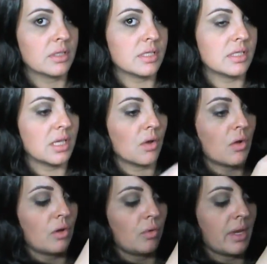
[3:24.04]

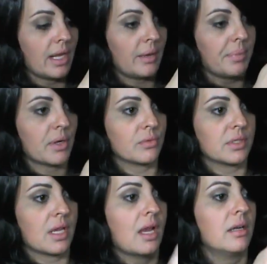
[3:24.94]
desenrolo ela pra
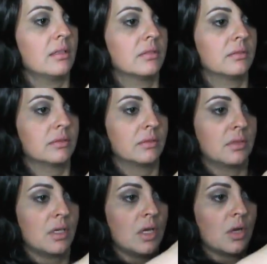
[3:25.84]
usar,
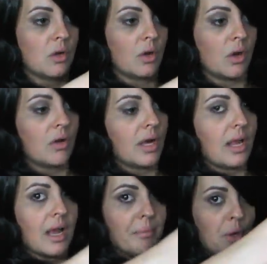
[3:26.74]
coloco
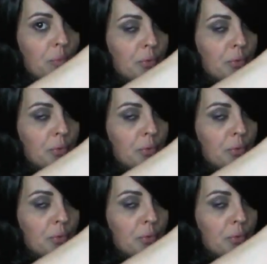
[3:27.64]
a mão